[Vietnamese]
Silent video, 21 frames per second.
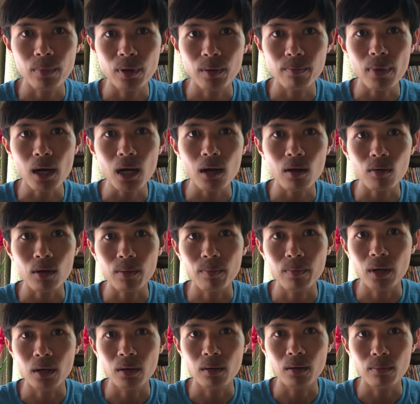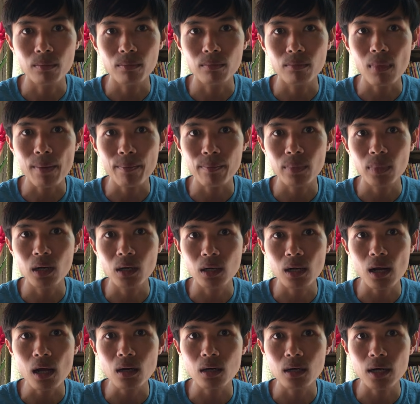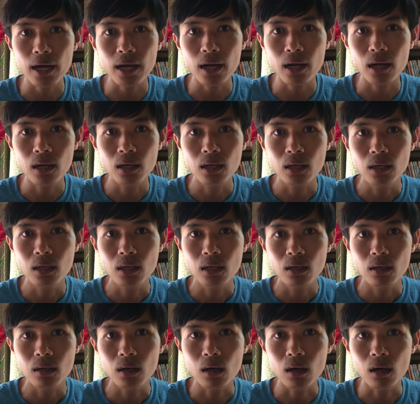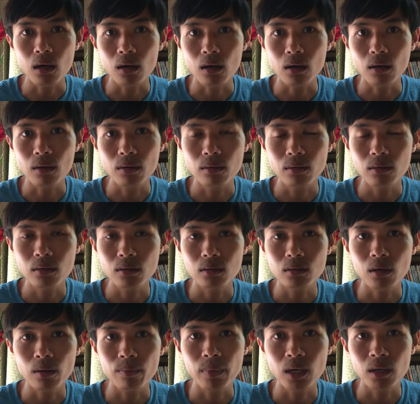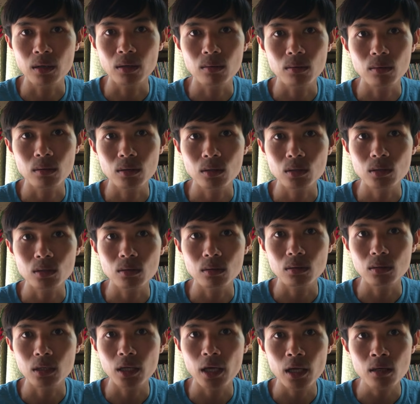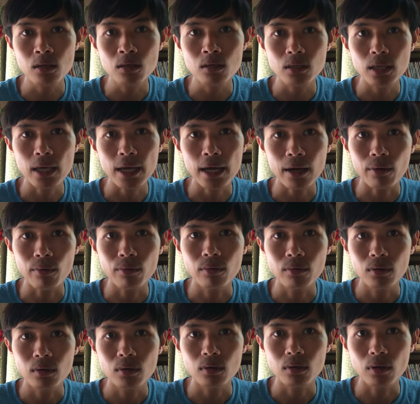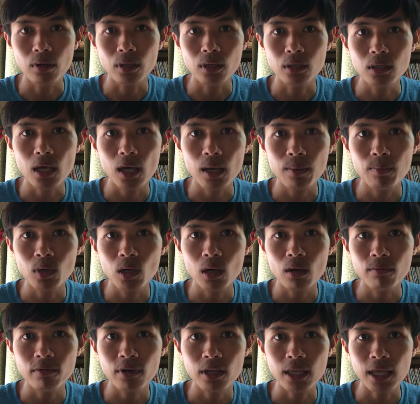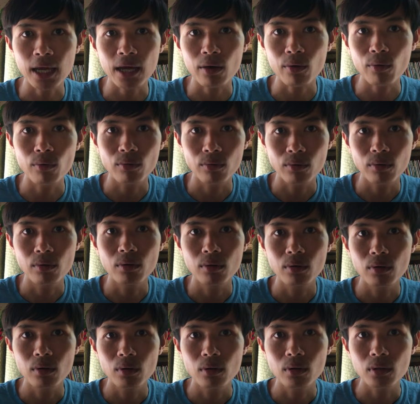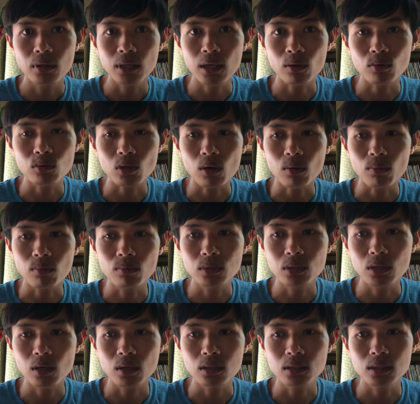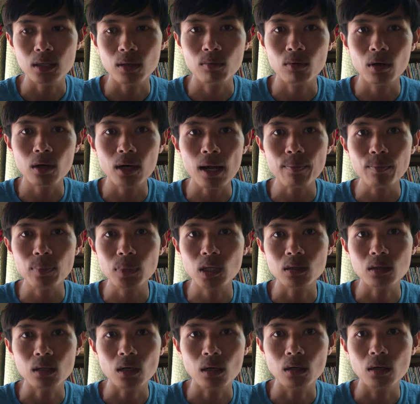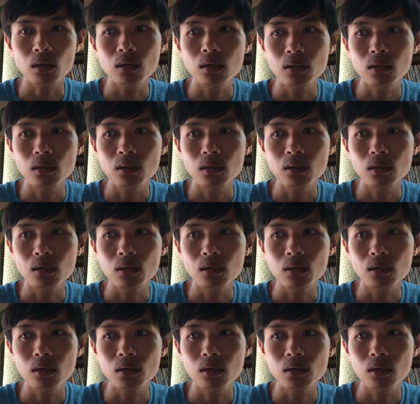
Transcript: mình bắt đầu là mình băm đất ra uh, rồi mình chế nước vào rồi thêm rơm và nhào ừ. nhào trộn rồi sau đó đắp từ từ